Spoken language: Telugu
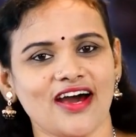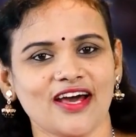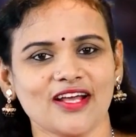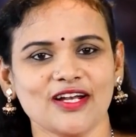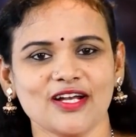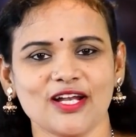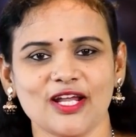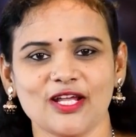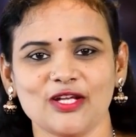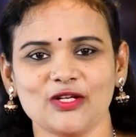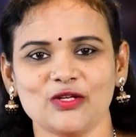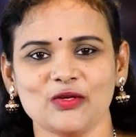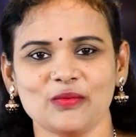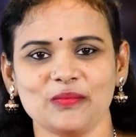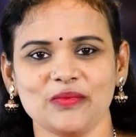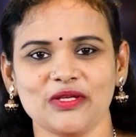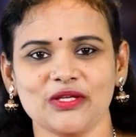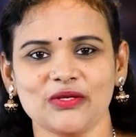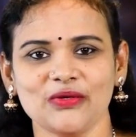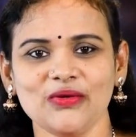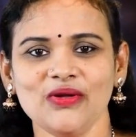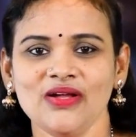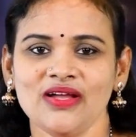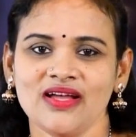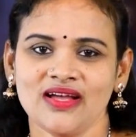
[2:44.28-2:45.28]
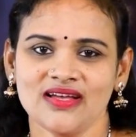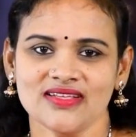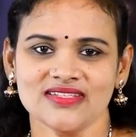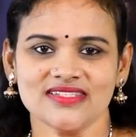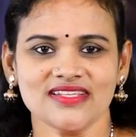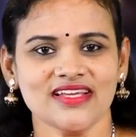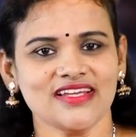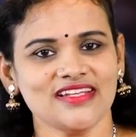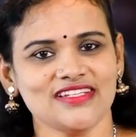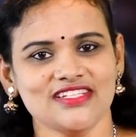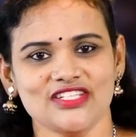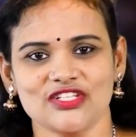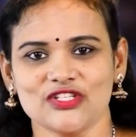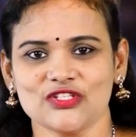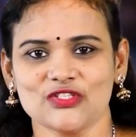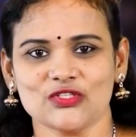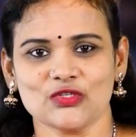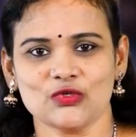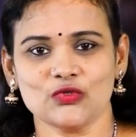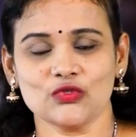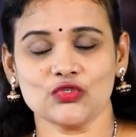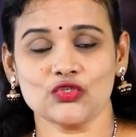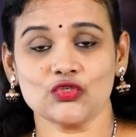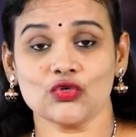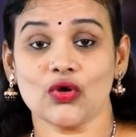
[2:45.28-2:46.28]
ఆన్లైన్లో మీరు సేల్
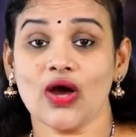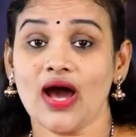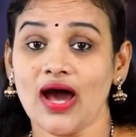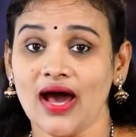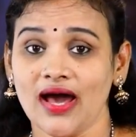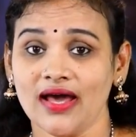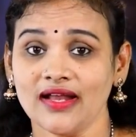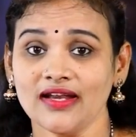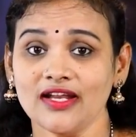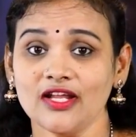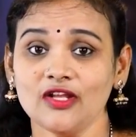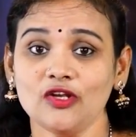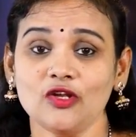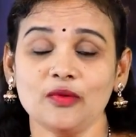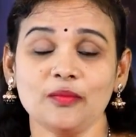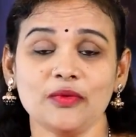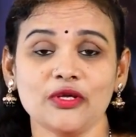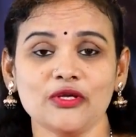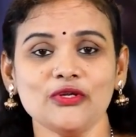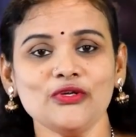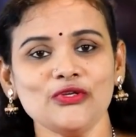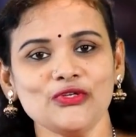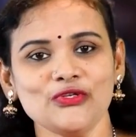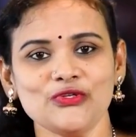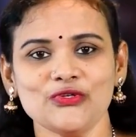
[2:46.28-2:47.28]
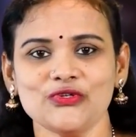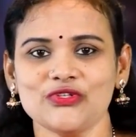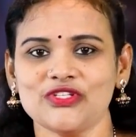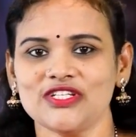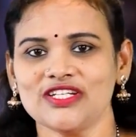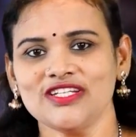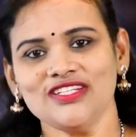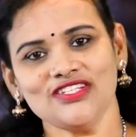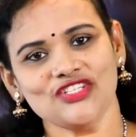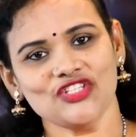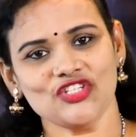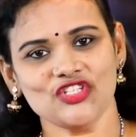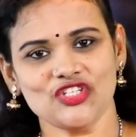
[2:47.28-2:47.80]
చేసుకోవచ్చు ఆన్లైన్లో మీరు ట్యూషన్